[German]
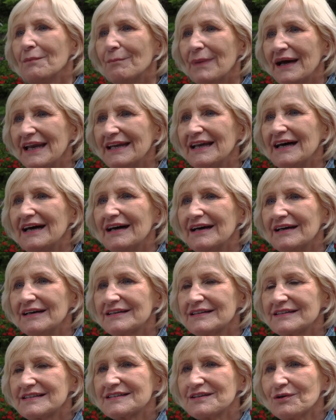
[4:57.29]
Man
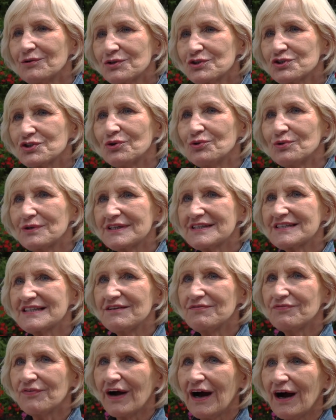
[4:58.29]
sagt schon, dass
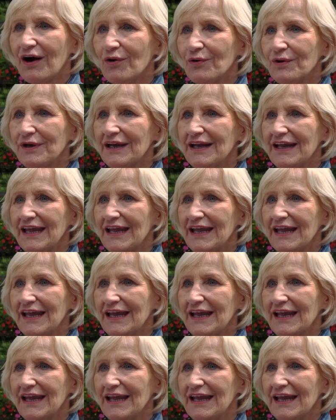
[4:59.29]
die Frauen